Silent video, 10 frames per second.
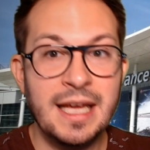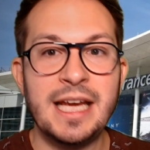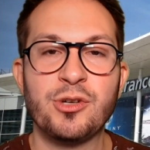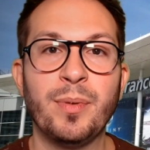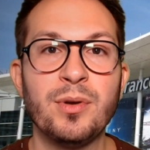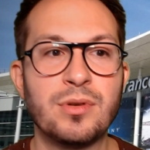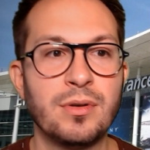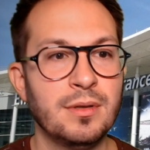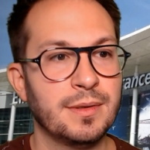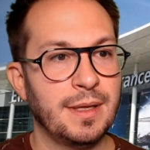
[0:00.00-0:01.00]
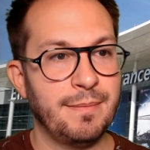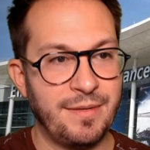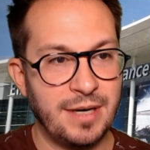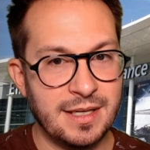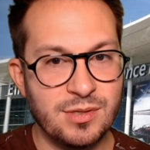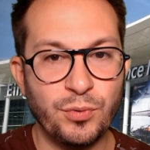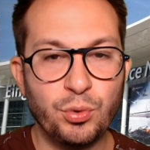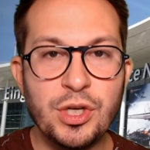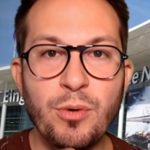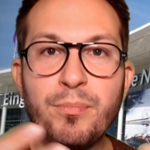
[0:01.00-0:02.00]
Et je pense que, bah voilà, si on veut
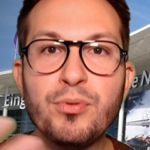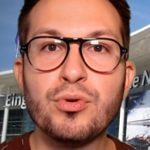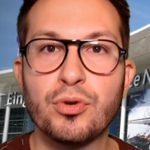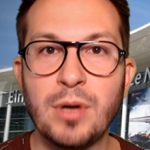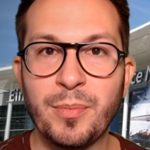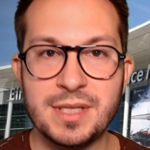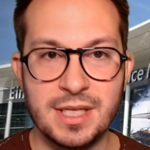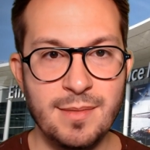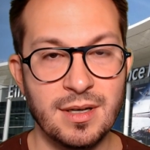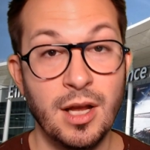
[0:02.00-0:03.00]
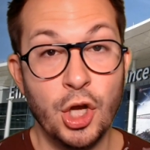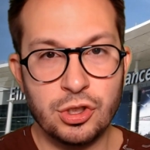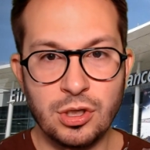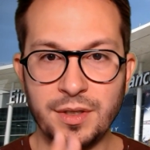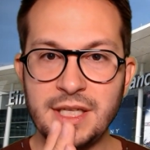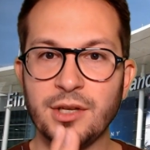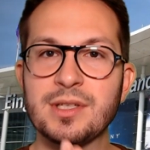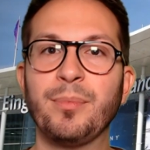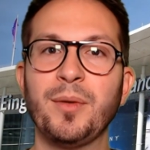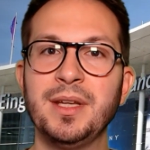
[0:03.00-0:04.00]
toucher le plus de joueurs possible, sortir dans un
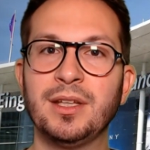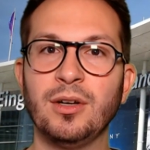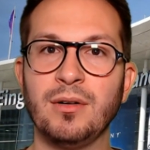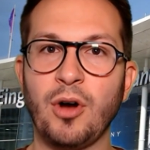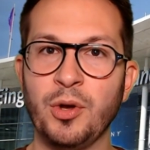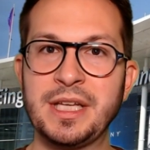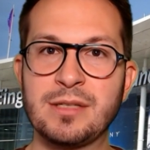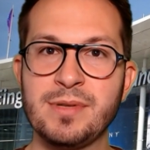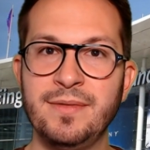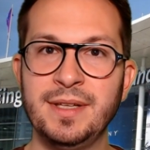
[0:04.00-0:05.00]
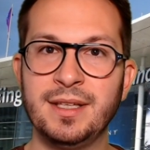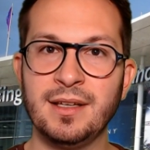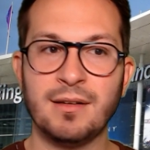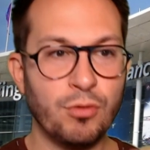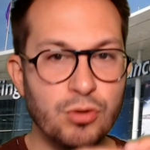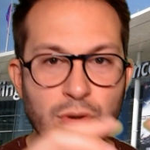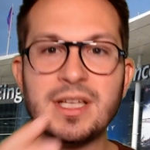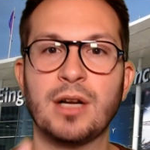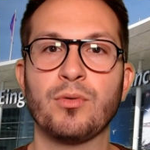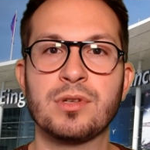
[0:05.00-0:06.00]
premier temps en exclusivité sur sa
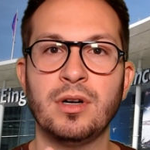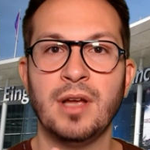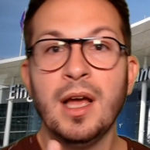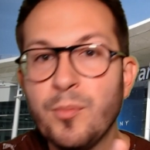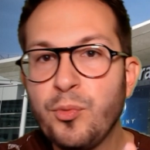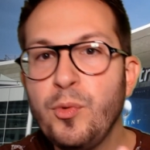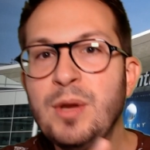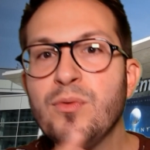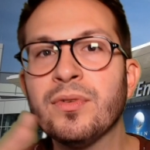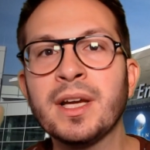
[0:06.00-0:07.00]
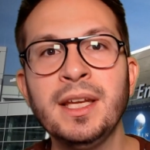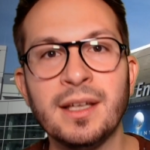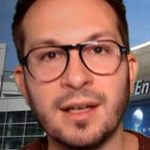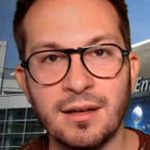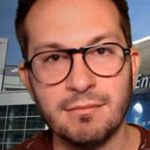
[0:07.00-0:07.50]
console, puis l'ouvrir